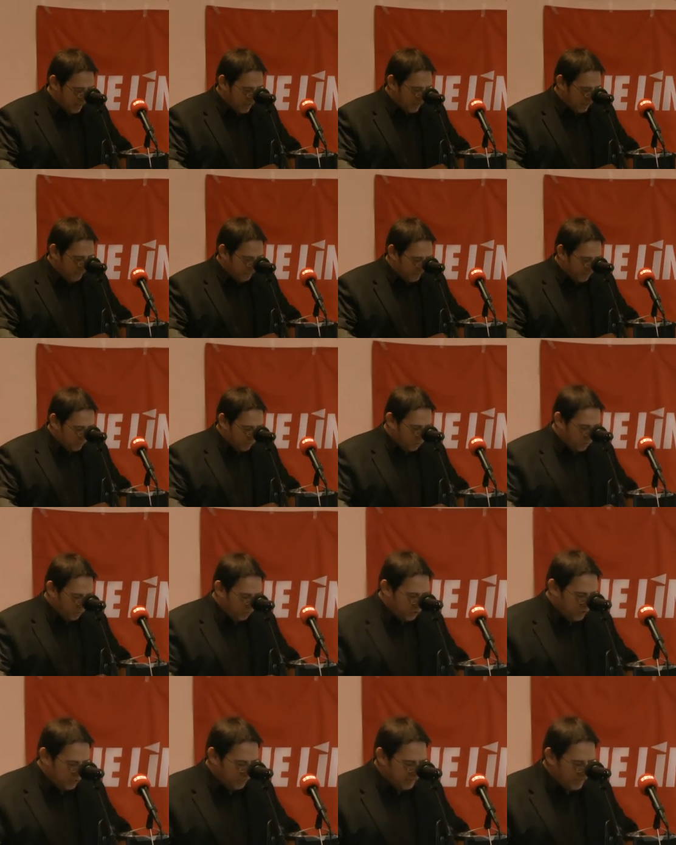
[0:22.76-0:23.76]
Les patrons
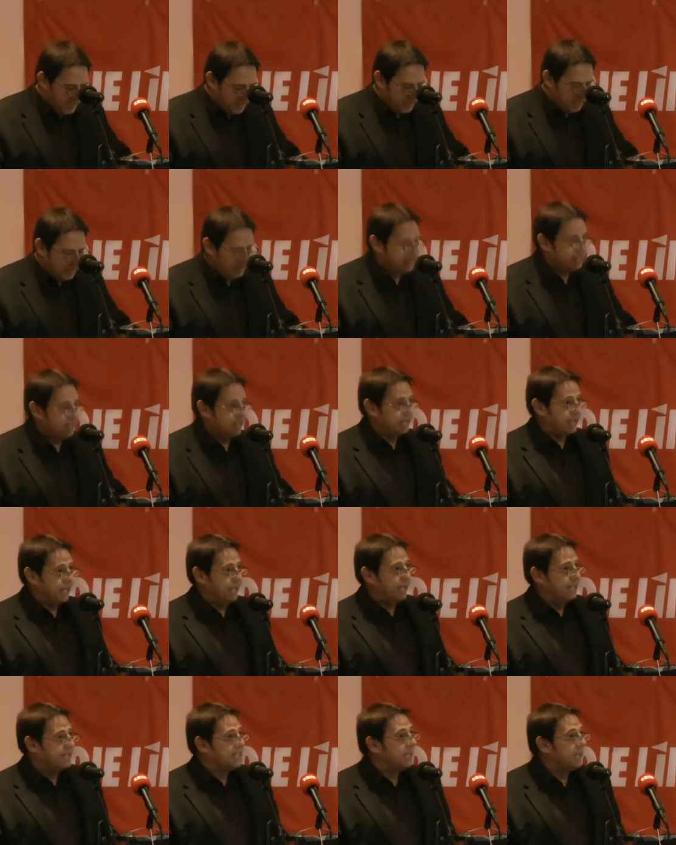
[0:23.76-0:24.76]
n'ont jamais cessé de
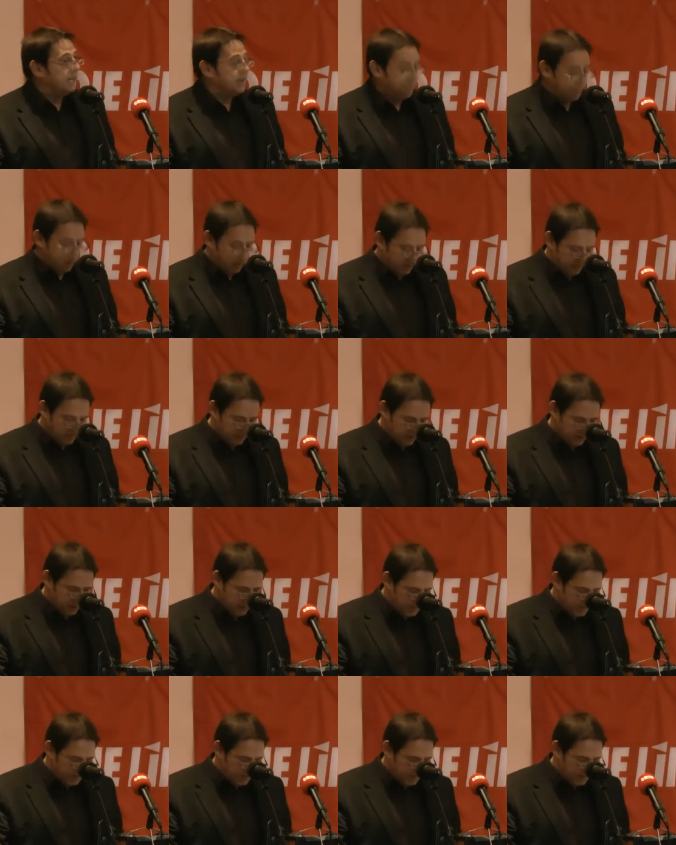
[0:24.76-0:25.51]
s'attaquer à ces réformes,